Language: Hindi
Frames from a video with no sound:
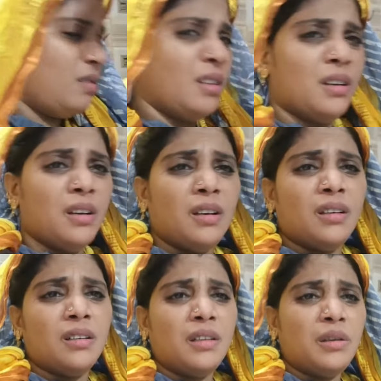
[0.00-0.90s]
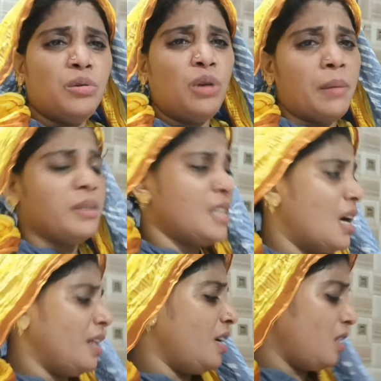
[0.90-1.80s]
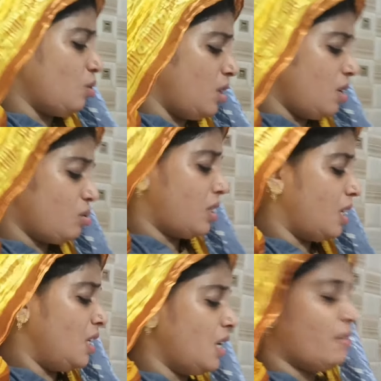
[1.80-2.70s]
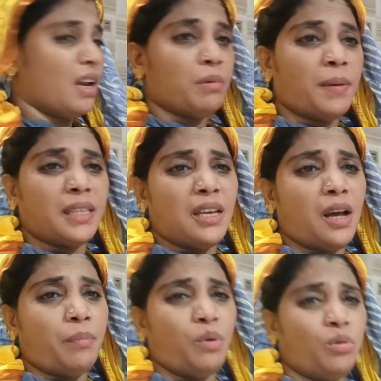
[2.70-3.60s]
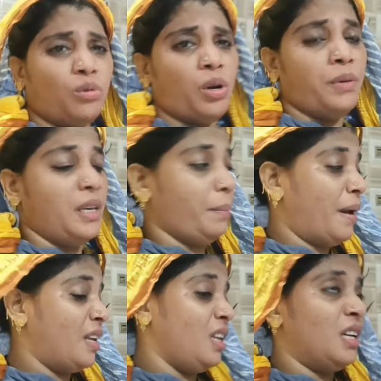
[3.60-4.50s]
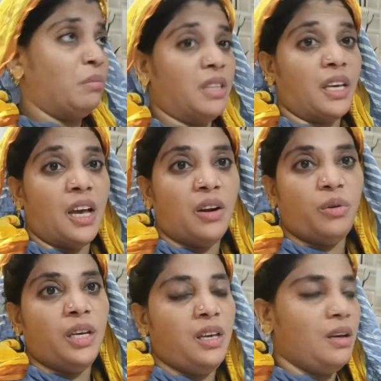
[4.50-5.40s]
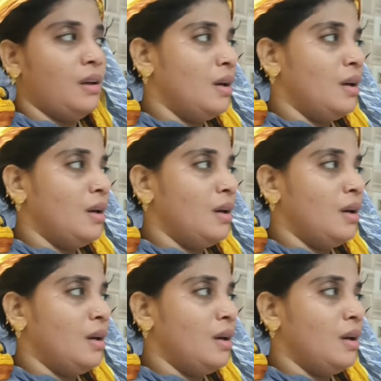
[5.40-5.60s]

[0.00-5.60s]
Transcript: गुलाबी साड़ी गुलाबी साड़ियाँ तो ये उसके लिए ये वाला मैं बताई ना आप लोगों को अभी ये पहनेगी अभी तैयार होएगी